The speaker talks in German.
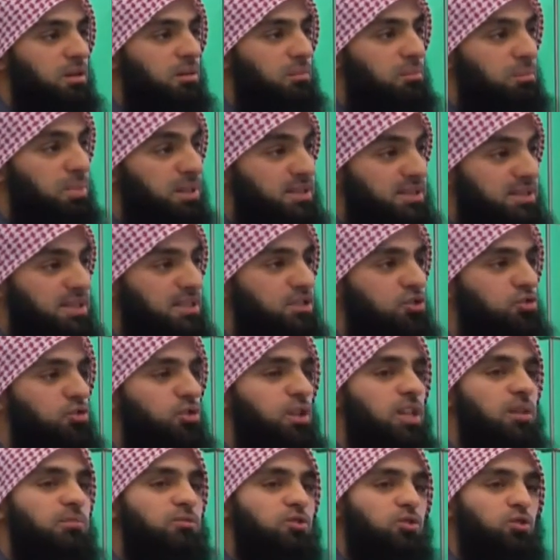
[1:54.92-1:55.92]
bis sie zu
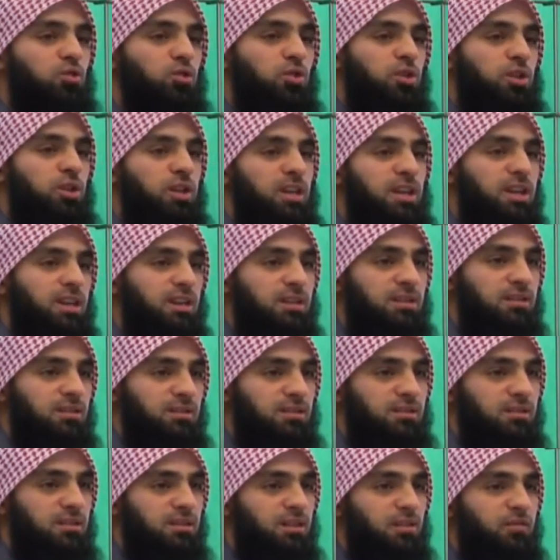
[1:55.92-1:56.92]
dem zurückkehren,
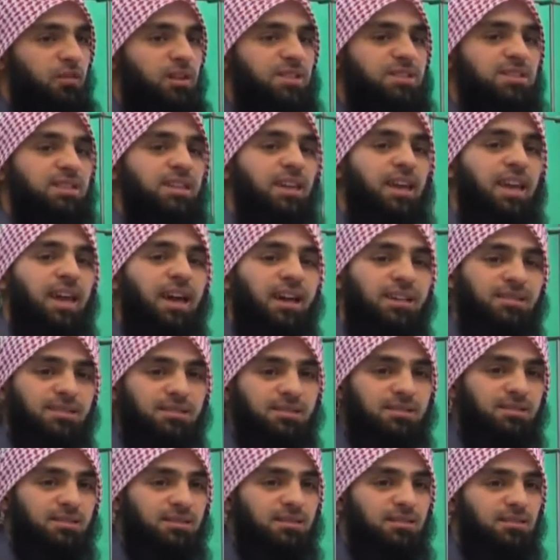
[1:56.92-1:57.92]
was die
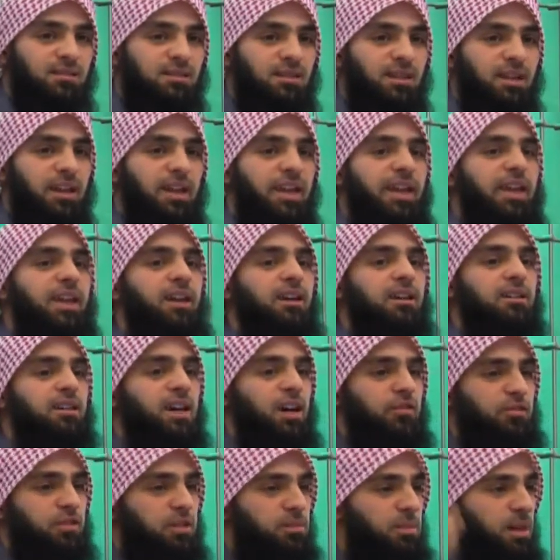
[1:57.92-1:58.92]
Ersten
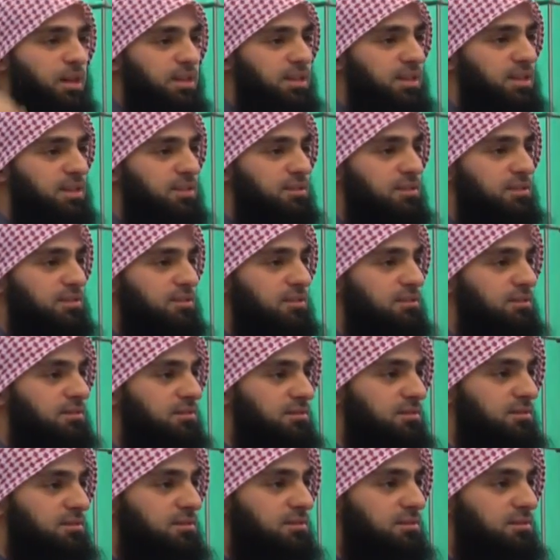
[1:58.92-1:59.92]
ehrenhaft gemacht hat.
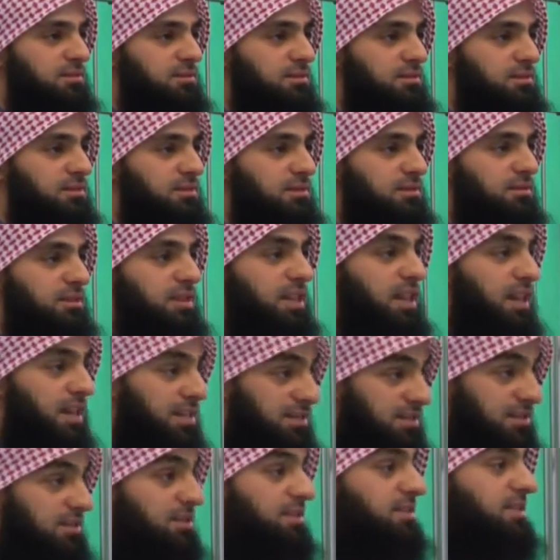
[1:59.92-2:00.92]
Die
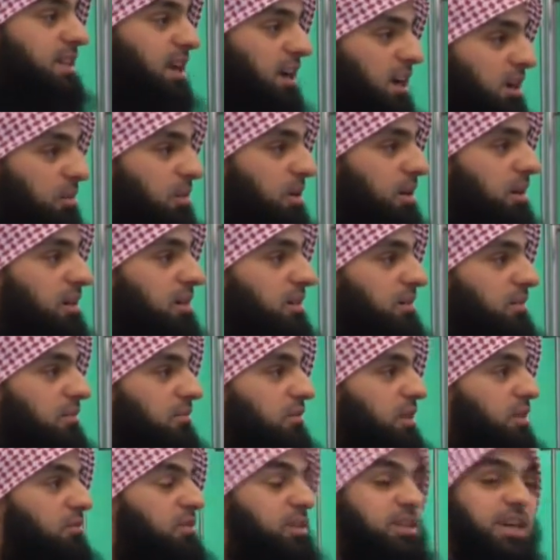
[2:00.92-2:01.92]
Ersten, die Sahaba.
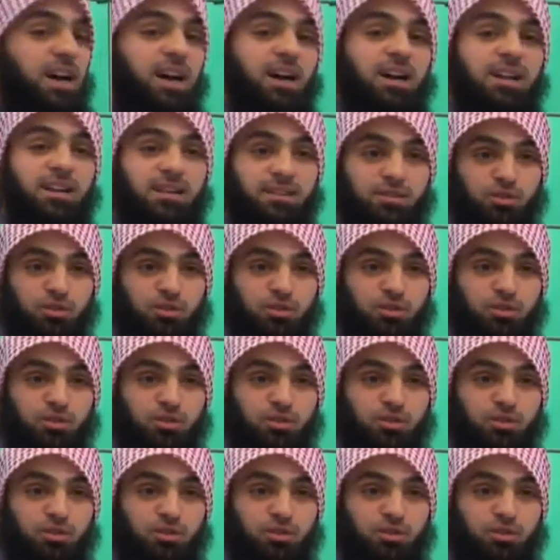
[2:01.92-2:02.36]
Wenn wir dahin